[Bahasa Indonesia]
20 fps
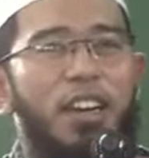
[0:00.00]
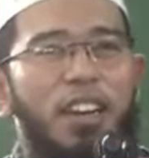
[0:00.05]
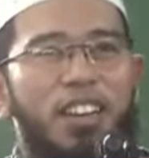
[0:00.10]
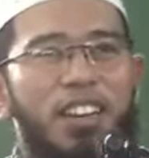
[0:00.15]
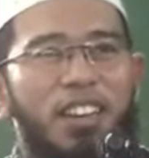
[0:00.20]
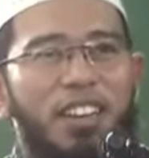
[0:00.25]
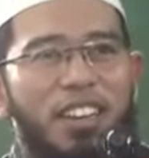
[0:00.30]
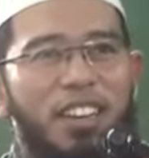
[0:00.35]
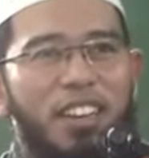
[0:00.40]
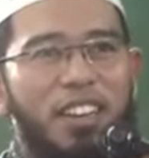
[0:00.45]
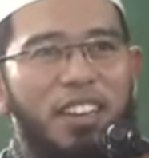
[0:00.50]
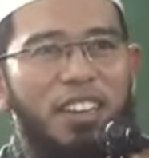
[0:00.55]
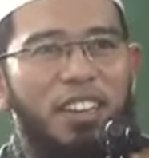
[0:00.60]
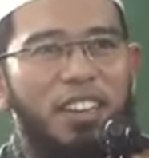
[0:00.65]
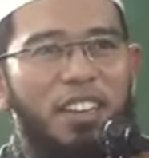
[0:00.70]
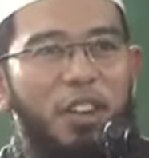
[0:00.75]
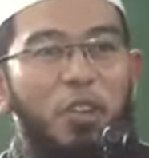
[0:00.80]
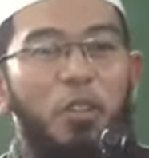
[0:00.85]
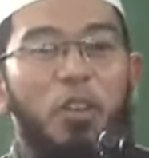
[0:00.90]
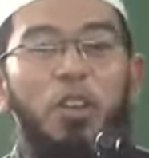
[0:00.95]
Uh, eh,
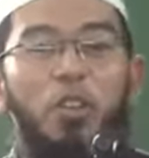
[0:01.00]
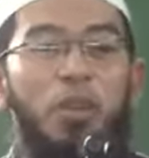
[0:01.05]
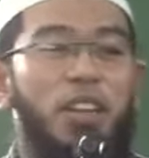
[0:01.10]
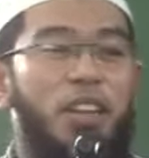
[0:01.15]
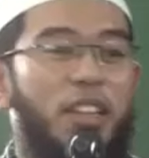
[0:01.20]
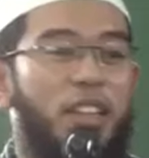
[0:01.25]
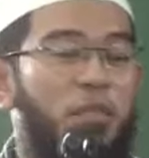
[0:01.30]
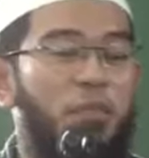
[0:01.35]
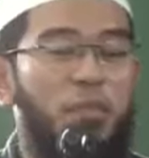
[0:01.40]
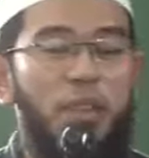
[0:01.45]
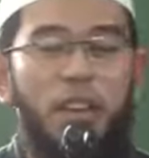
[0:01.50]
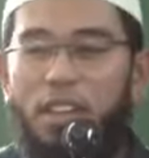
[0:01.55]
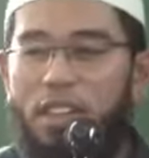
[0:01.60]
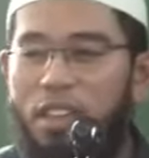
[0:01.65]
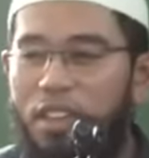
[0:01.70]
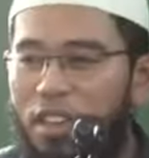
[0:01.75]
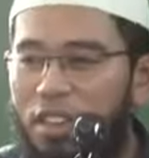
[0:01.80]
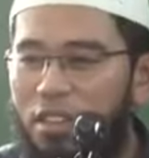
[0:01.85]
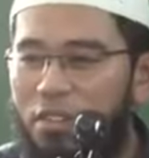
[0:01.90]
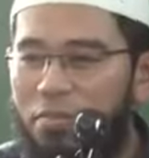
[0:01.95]
lalu ada wanita
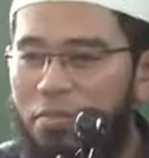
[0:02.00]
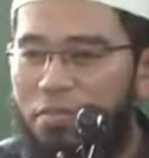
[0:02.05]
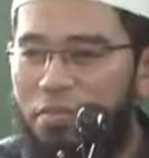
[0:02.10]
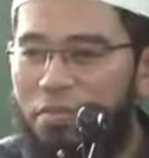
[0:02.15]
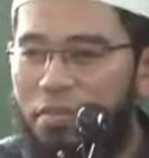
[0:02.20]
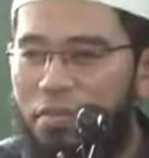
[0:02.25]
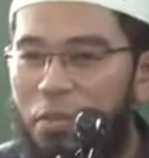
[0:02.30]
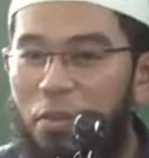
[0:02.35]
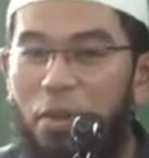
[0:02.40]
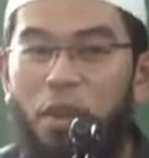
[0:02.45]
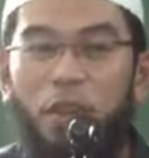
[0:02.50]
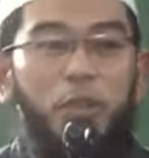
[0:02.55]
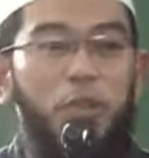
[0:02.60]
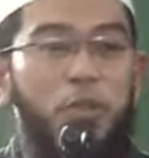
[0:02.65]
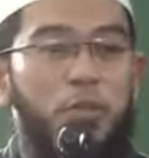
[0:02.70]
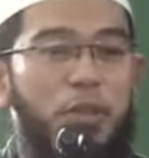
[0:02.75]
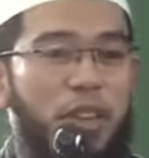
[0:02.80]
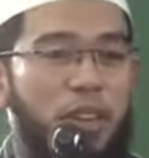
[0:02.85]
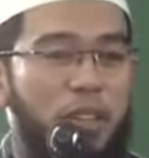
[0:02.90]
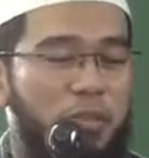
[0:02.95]
mengatakan, "Wahai
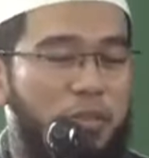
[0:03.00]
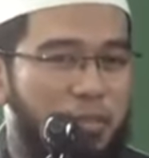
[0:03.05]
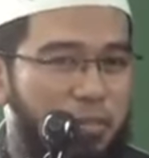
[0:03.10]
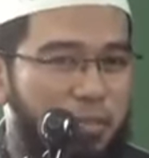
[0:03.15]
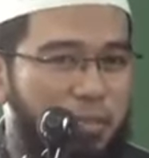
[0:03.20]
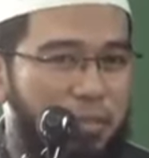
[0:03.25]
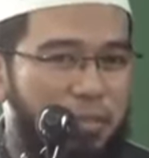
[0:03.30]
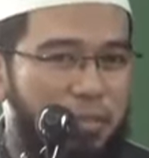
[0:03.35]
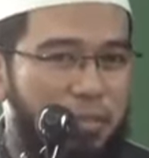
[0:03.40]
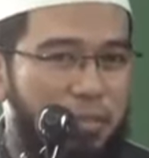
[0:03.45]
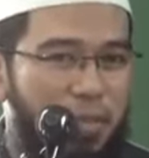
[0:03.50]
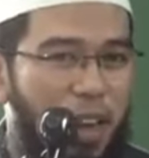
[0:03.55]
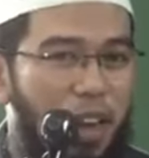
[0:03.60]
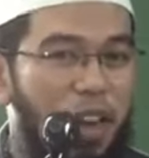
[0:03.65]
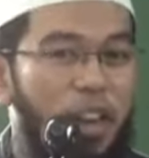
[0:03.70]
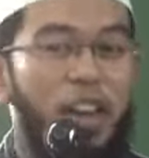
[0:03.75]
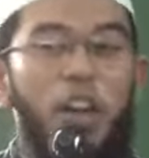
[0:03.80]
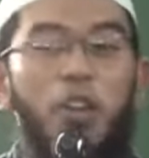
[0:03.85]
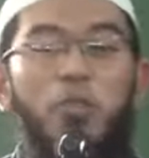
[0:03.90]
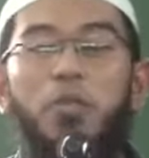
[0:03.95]
Umar,
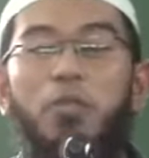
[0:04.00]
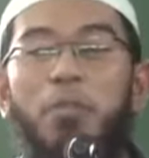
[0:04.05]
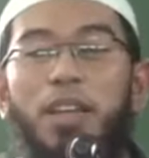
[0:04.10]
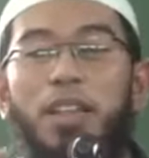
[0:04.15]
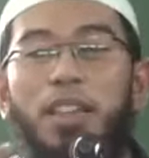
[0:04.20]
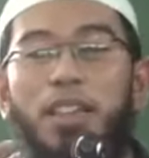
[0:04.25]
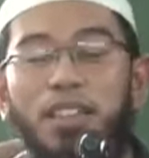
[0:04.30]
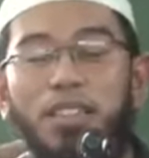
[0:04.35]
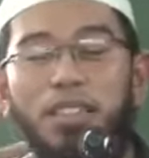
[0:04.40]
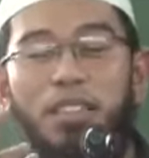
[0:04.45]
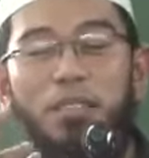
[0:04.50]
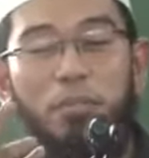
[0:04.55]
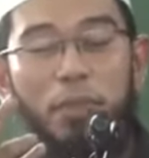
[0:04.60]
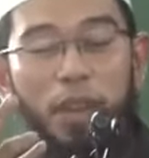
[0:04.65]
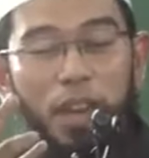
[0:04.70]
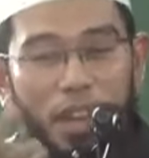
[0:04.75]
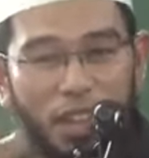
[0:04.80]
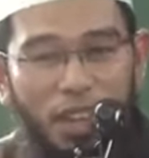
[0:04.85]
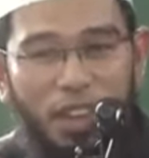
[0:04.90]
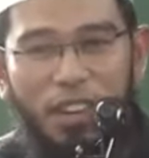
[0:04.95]
engkau membatasi
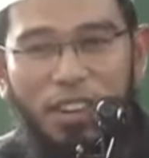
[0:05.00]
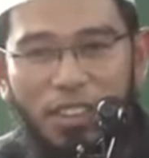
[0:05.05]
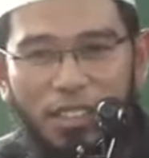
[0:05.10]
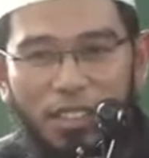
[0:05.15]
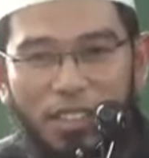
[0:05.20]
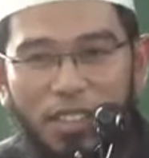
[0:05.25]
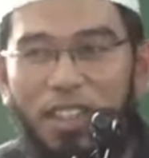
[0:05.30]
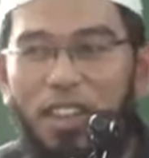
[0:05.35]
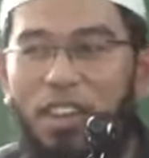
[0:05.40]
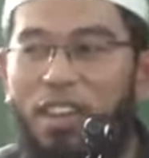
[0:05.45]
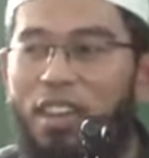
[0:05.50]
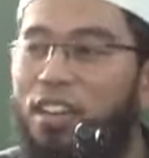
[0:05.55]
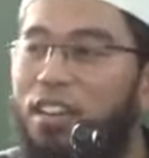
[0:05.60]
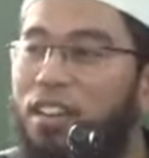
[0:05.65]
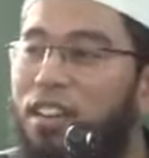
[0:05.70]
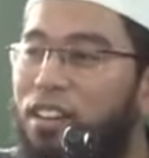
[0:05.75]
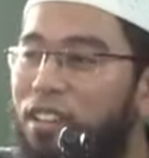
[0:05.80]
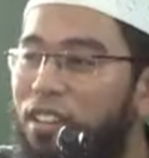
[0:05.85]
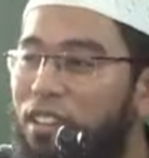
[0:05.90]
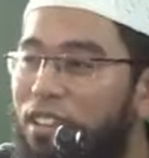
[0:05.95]
mahar,
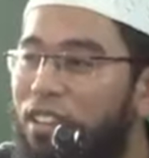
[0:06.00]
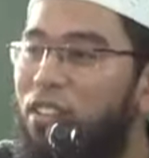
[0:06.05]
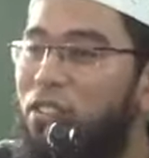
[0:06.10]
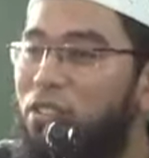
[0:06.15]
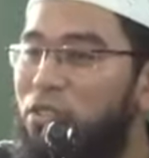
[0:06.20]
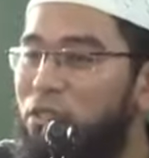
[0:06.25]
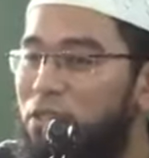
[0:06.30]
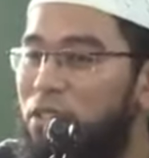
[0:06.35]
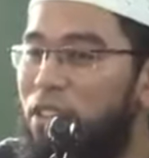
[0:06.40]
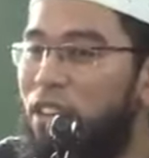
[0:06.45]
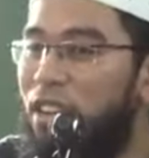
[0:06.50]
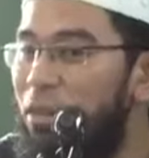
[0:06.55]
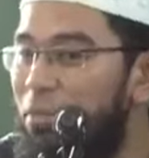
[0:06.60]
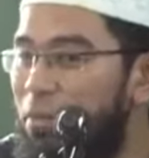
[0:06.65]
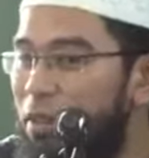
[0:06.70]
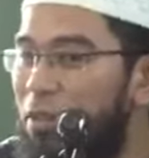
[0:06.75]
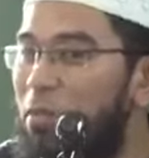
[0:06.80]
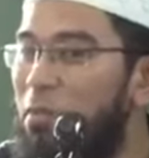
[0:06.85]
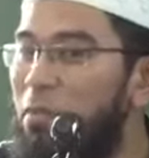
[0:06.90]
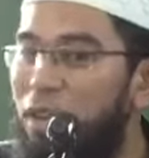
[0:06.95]
sedangkan Allah dan Rasulnya
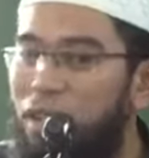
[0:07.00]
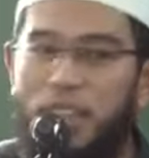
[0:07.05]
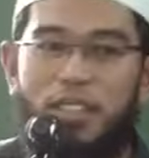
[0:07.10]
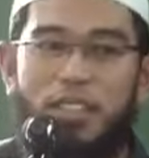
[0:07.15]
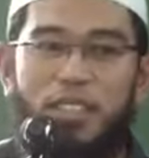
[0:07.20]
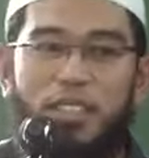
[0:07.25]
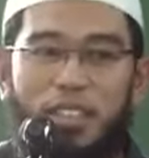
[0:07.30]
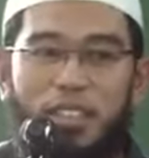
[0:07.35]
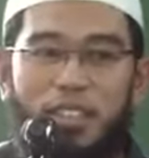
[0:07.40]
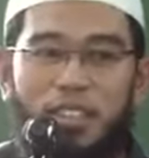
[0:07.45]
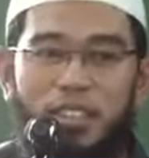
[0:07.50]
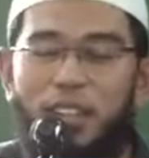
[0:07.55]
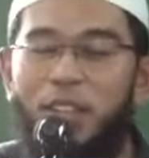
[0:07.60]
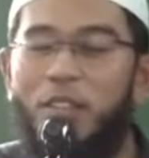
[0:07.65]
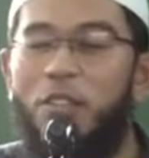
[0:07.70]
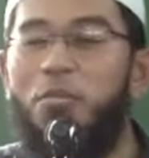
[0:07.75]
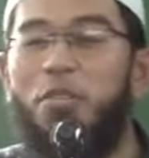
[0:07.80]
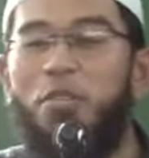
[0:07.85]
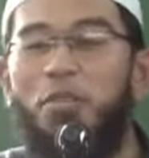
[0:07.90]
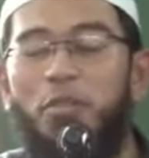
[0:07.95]
nggak pernah membatasi.
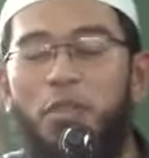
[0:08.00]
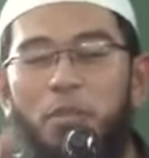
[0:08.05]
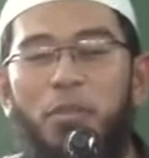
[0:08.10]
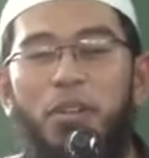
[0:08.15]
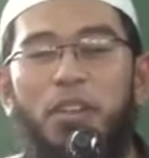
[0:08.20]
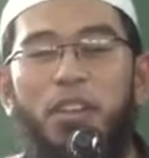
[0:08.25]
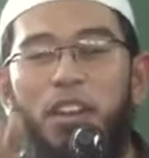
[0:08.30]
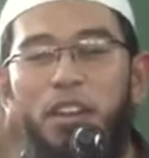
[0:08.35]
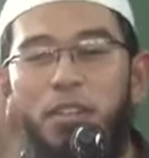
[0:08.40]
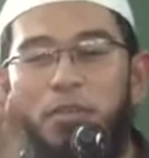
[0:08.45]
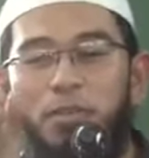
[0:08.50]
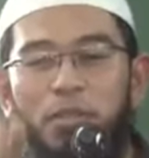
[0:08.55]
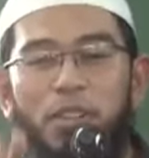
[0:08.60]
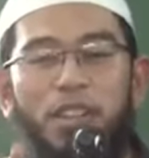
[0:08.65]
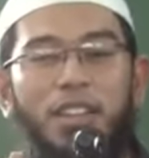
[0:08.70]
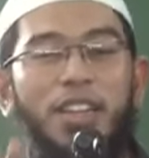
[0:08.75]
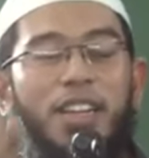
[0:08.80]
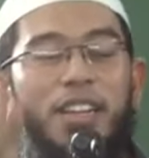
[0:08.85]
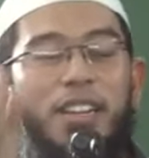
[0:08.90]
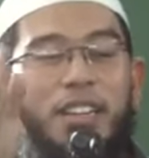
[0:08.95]
Allah berfirman dalam
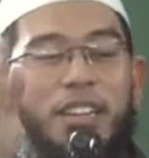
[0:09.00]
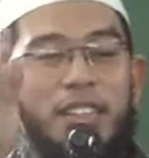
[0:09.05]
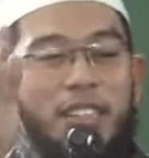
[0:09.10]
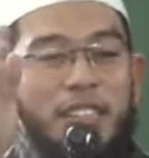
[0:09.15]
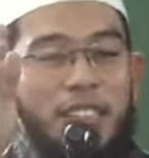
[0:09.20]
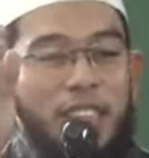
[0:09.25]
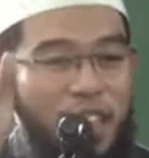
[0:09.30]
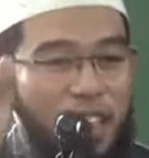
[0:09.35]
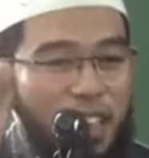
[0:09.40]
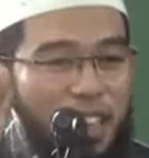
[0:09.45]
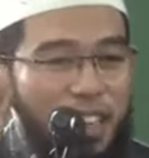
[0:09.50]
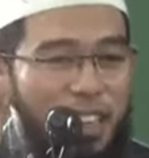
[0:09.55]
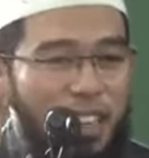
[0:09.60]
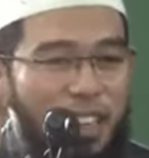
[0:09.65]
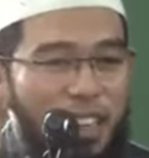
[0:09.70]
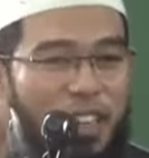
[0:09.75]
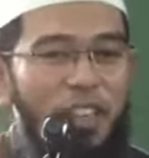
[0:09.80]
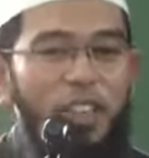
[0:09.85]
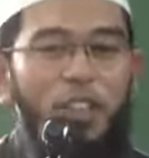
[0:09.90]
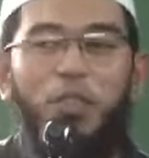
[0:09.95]
surat
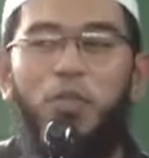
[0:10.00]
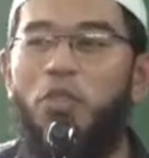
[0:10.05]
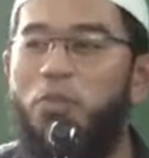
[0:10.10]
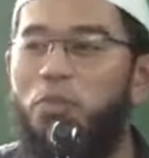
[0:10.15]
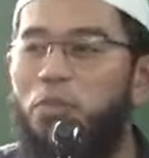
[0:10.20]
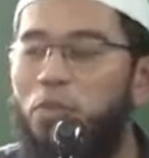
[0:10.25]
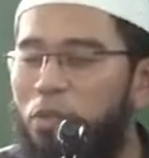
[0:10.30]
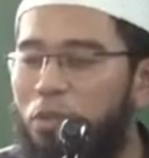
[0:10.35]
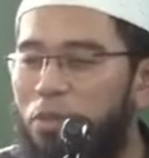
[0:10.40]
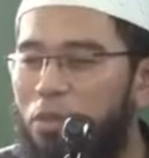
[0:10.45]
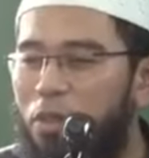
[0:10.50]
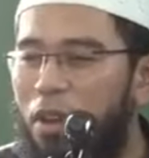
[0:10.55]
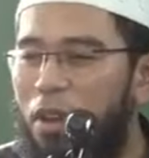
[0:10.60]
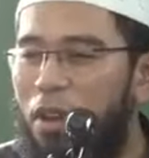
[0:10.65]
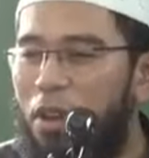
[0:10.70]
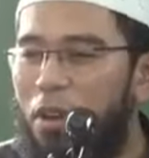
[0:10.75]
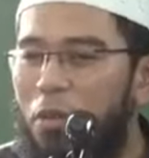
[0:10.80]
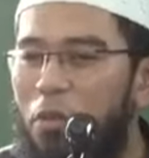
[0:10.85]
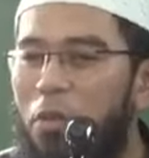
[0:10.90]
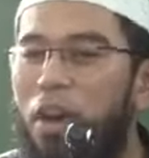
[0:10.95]
An-Nisa ayat 20,
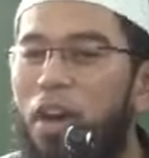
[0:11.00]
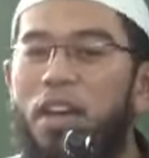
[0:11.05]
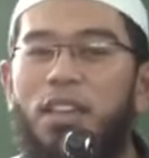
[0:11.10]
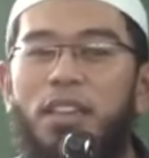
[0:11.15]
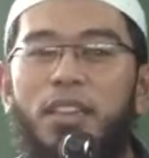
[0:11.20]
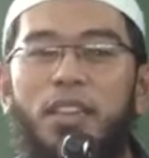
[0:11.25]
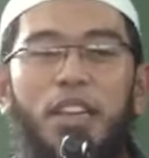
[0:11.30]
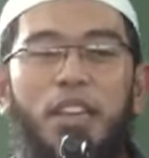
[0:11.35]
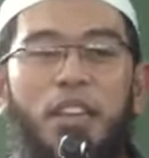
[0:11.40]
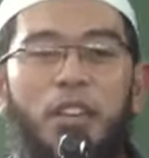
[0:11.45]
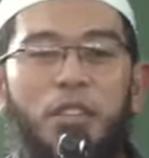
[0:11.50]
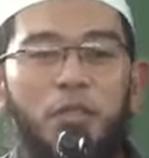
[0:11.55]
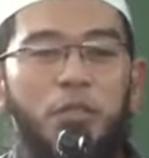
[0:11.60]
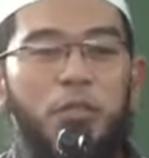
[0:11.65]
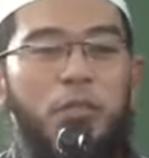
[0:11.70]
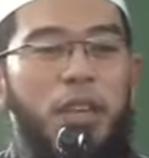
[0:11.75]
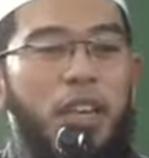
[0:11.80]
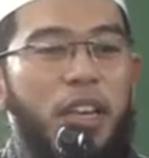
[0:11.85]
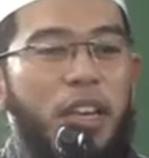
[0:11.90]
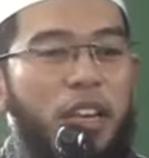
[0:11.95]
"Wa
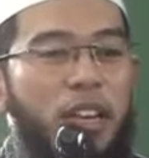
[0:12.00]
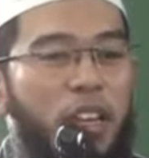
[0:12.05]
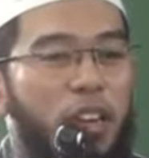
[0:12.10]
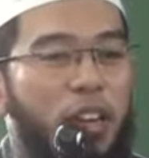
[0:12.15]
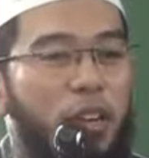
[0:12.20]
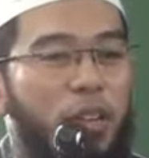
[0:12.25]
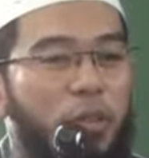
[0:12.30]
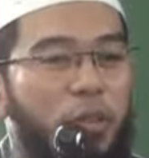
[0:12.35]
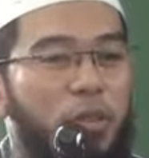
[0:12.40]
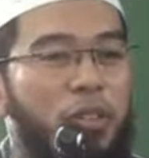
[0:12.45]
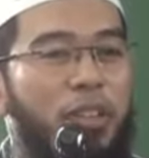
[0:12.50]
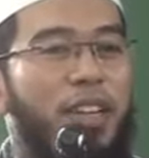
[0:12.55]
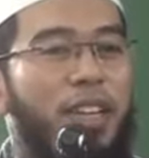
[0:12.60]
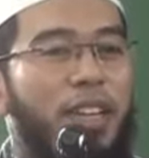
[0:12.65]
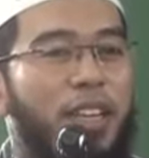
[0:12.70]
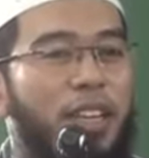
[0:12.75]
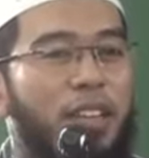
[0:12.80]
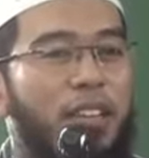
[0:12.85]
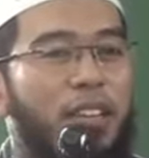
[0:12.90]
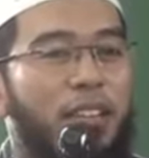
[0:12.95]
ataitum
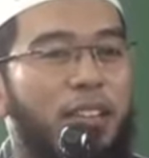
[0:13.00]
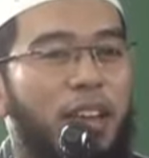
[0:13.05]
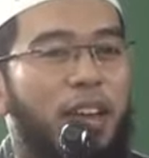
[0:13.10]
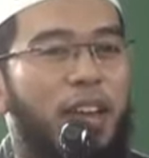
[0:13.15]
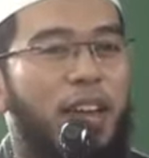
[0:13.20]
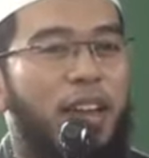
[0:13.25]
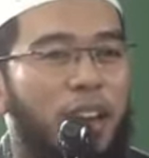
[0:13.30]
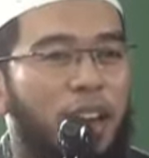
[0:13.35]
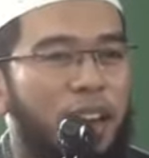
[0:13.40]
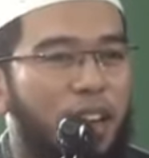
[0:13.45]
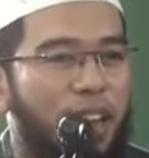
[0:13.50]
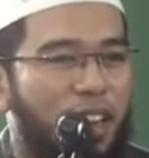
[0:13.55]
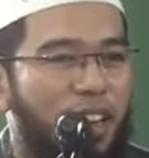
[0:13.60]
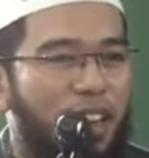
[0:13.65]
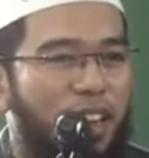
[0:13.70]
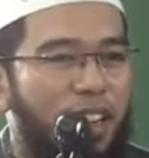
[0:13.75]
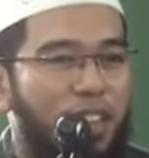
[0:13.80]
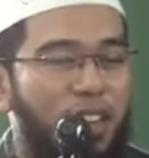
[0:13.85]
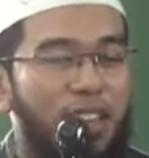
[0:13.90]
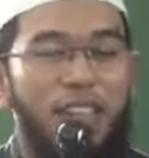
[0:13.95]
ihdahunna kintara."